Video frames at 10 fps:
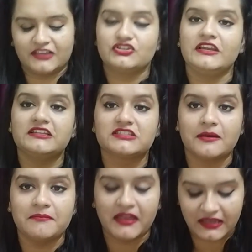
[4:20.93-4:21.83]
एक्चुअली
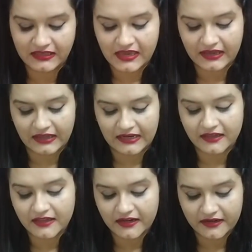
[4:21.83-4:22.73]
जब मैंने ये
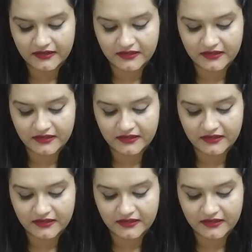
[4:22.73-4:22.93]
कलर